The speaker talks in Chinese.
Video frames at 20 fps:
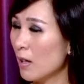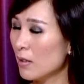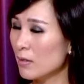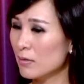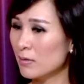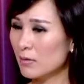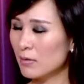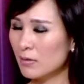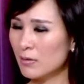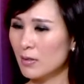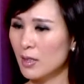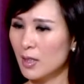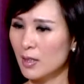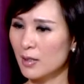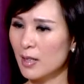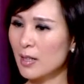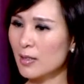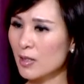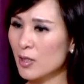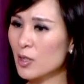嗯，
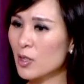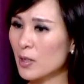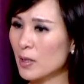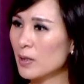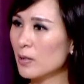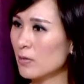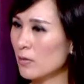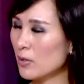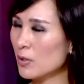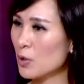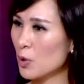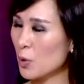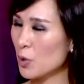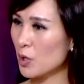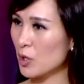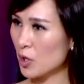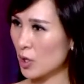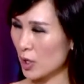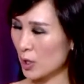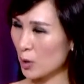那其实跟就是
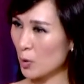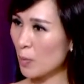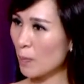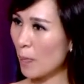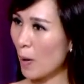其中